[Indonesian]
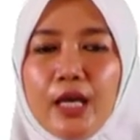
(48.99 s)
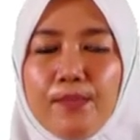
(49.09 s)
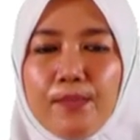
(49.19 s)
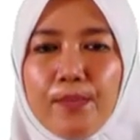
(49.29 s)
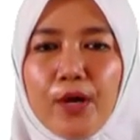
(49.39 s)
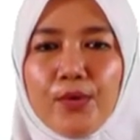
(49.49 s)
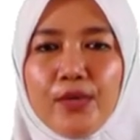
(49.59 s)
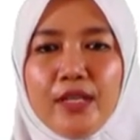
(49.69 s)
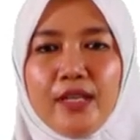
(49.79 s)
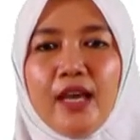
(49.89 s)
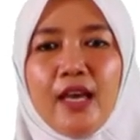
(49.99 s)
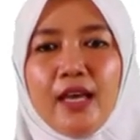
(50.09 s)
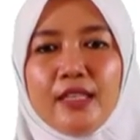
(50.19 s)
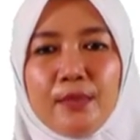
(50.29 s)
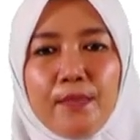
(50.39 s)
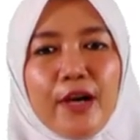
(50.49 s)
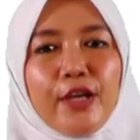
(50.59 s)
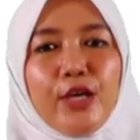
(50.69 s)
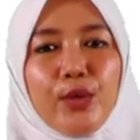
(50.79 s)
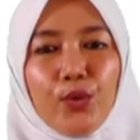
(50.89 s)
Himpaudi
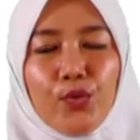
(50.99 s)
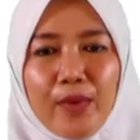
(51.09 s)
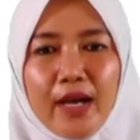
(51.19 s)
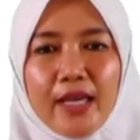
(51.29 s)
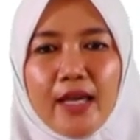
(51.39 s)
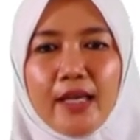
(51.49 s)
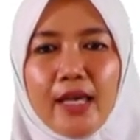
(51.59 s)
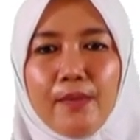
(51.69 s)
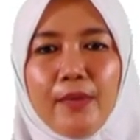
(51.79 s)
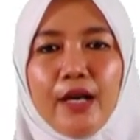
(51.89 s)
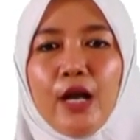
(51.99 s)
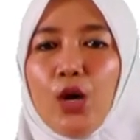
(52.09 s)
sebagai rumah yang nyaman